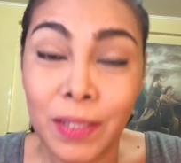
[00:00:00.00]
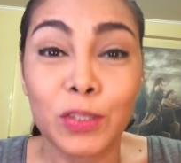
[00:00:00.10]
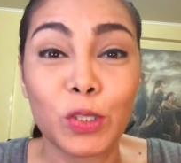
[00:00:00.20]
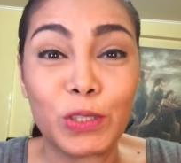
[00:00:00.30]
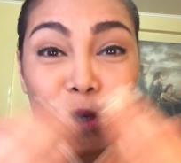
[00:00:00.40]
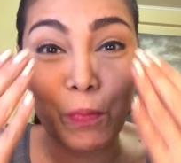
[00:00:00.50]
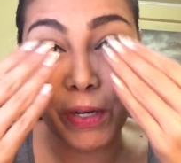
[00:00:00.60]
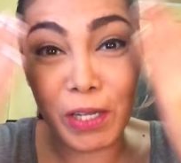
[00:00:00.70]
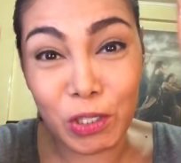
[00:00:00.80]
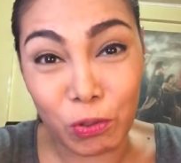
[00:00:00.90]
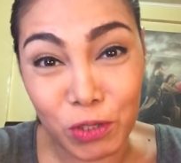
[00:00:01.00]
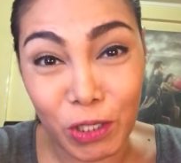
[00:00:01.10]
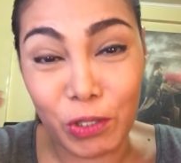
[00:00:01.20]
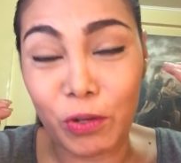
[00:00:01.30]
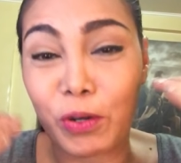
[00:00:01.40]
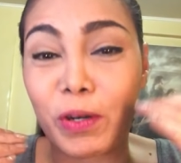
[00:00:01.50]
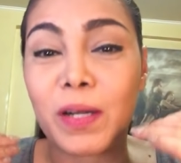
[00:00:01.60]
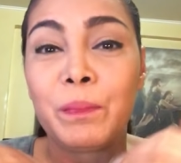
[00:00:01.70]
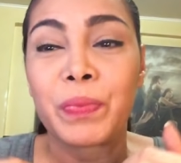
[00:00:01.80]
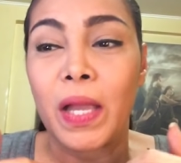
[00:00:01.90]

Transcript: So, hindi ko pwedeng i-show sa inyo or